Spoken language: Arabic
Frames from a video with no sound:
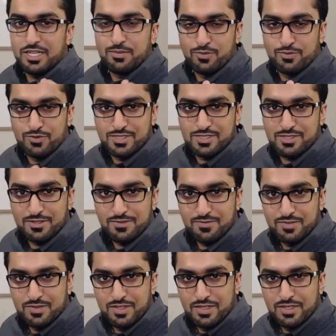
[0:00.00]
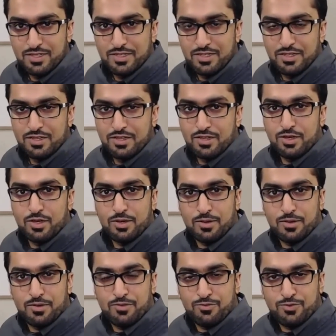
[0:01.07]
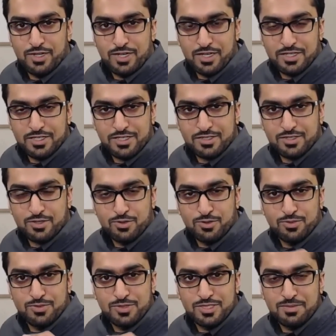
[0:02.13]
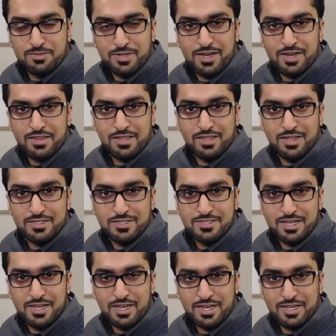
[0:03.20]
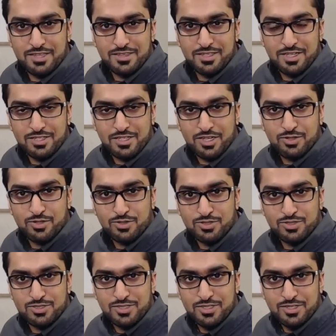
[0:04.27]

منفصل في الأخير تقوم بجمع هذه الأجزاء حتى تخرج